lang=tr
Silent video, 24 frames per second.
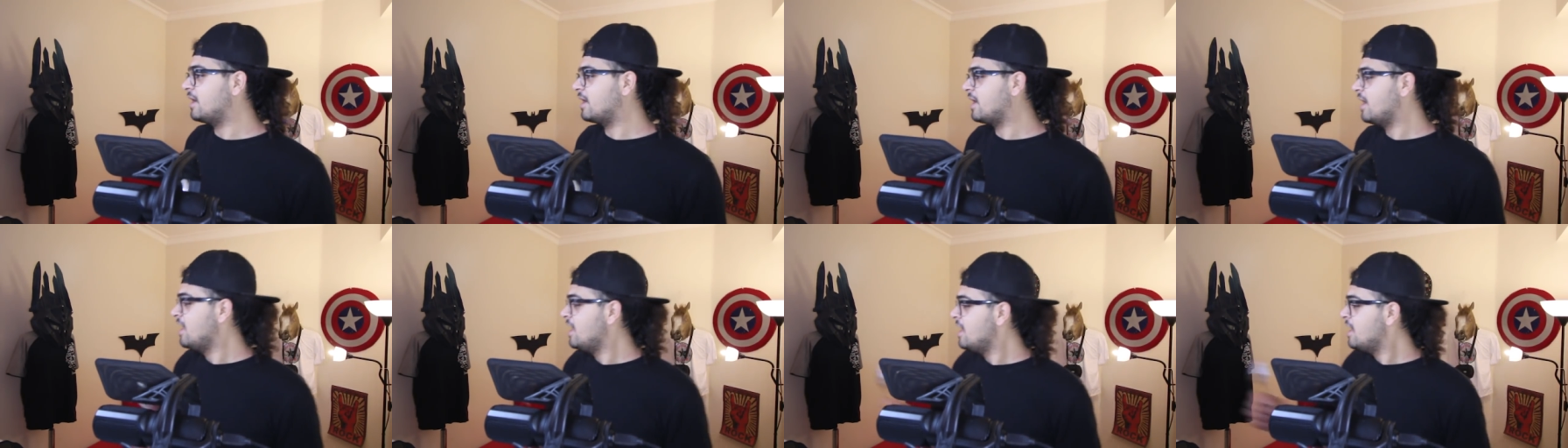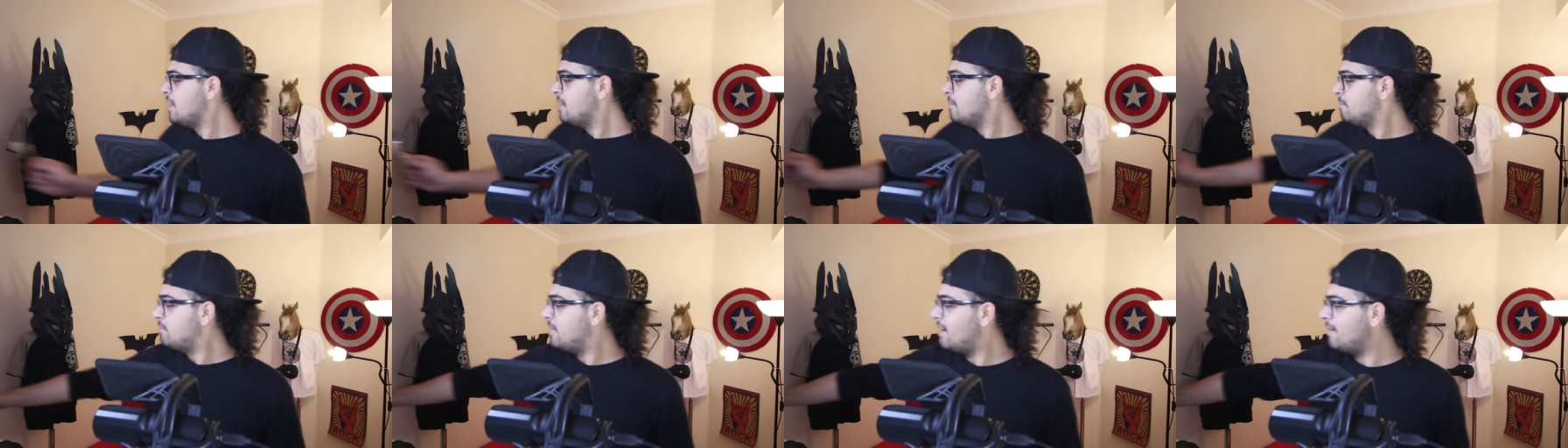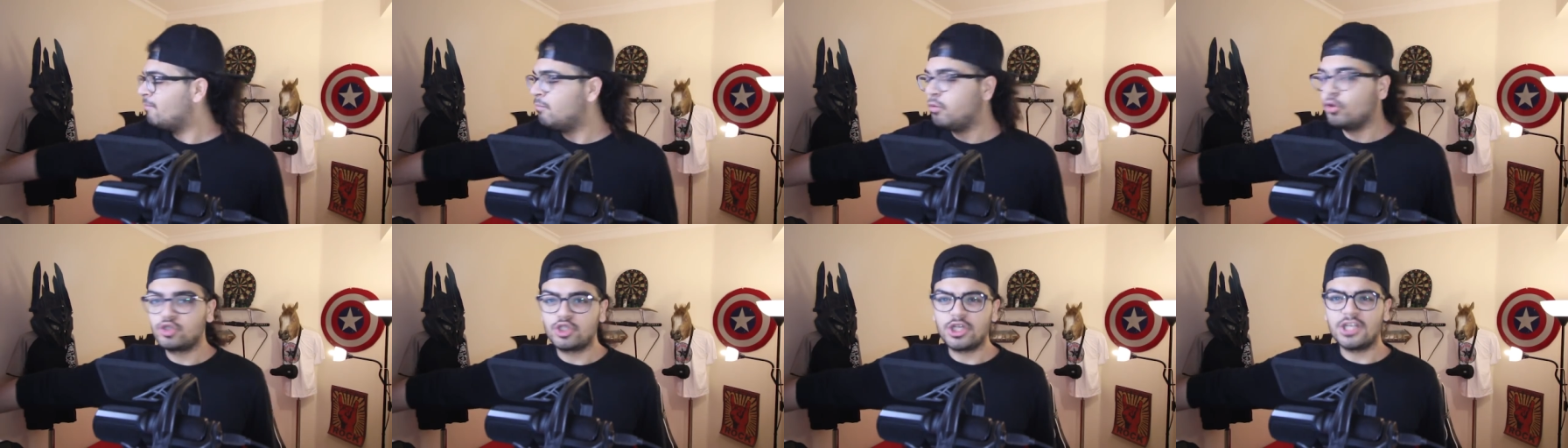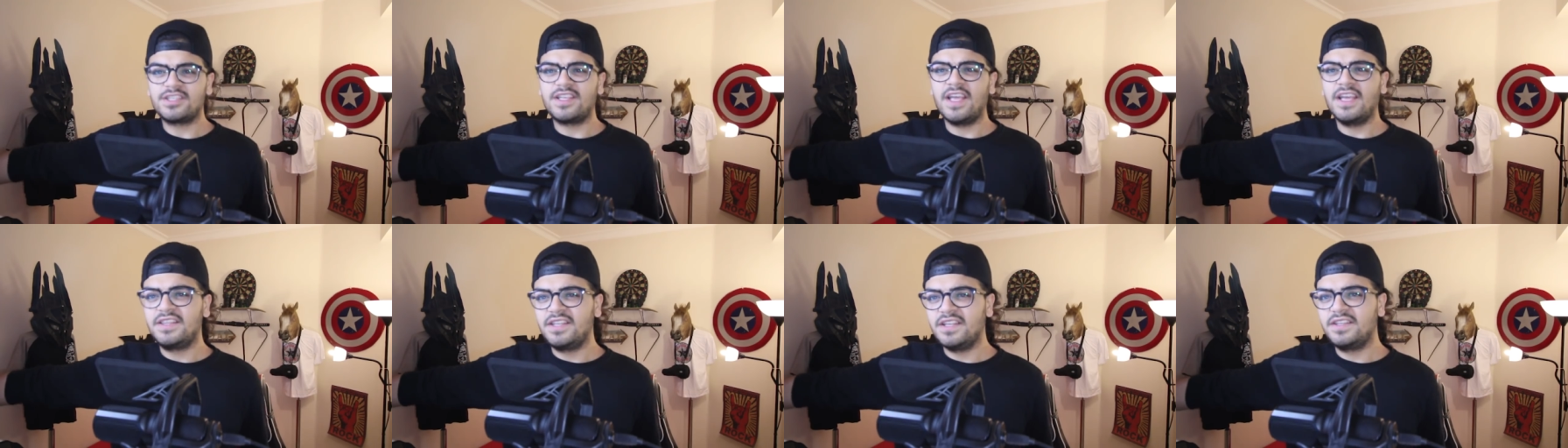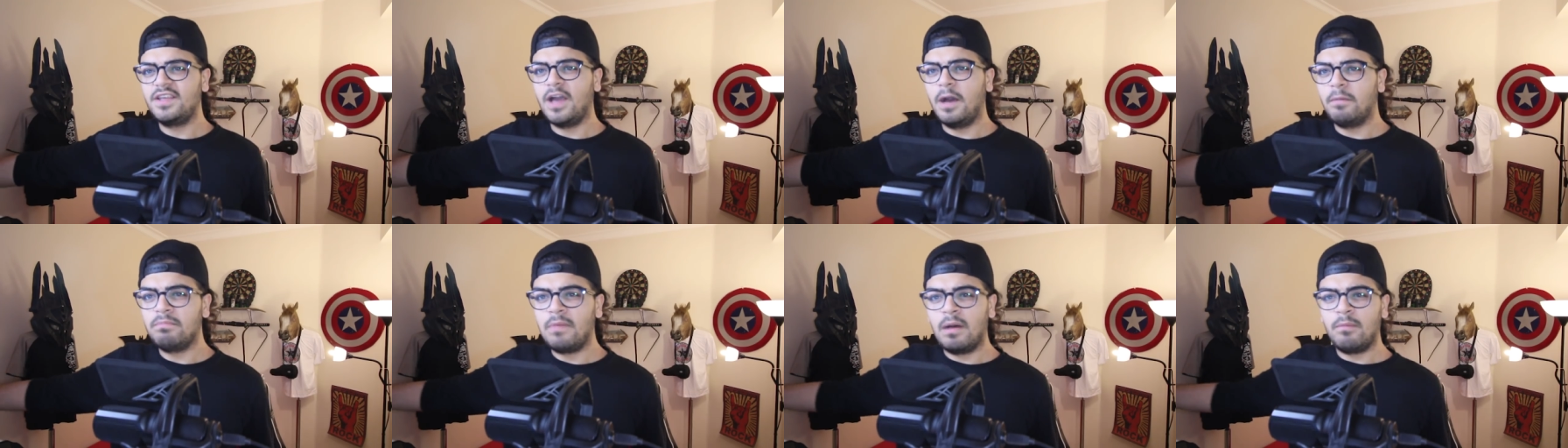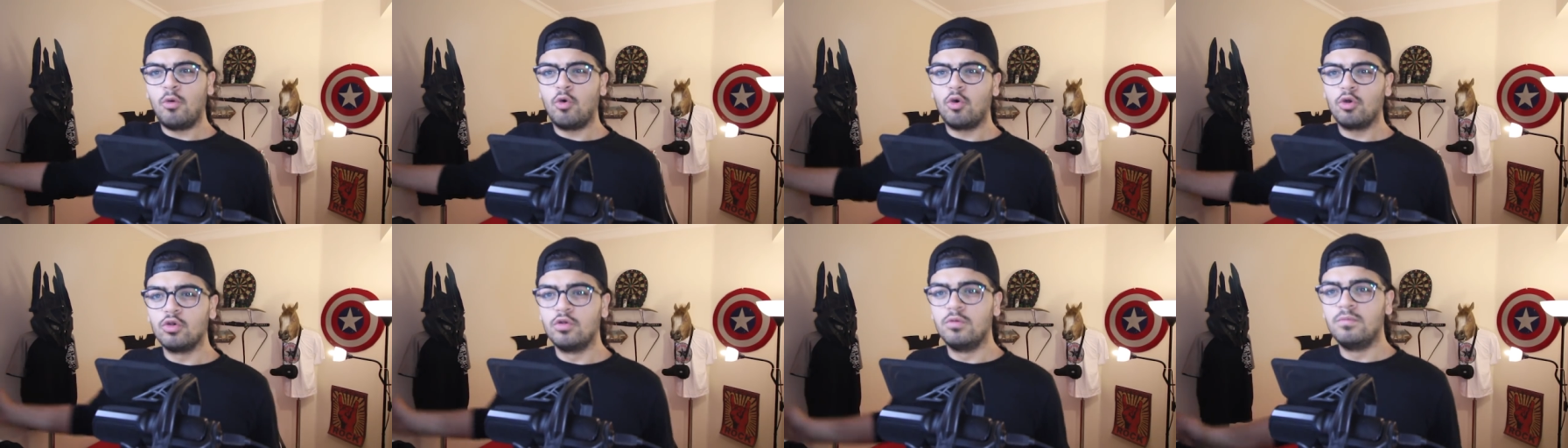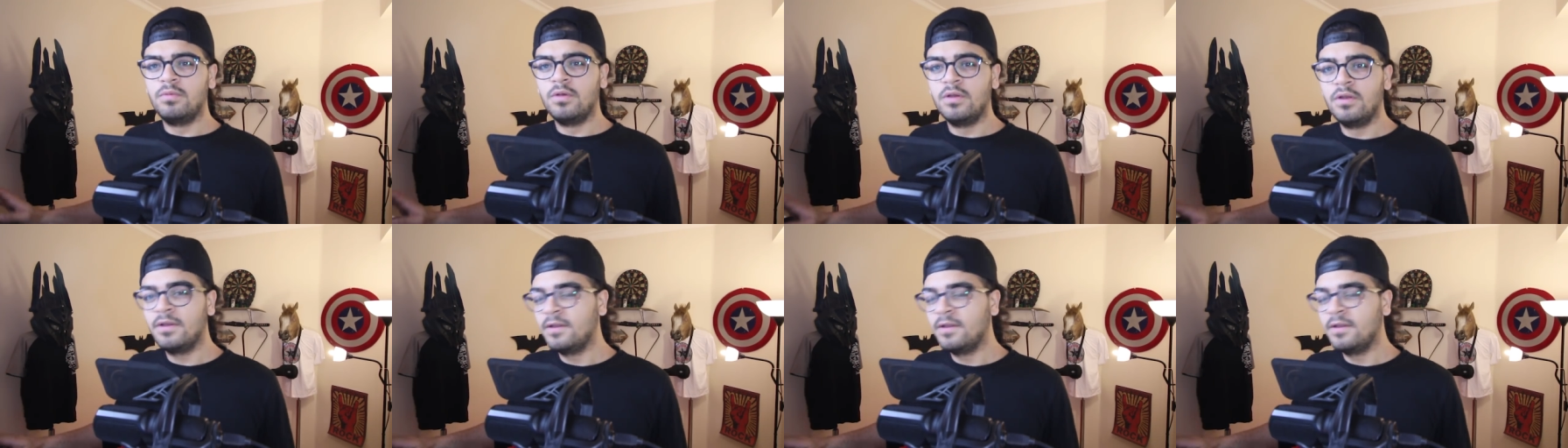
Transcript: Bak ben boşa tehdit yapmam oğlum.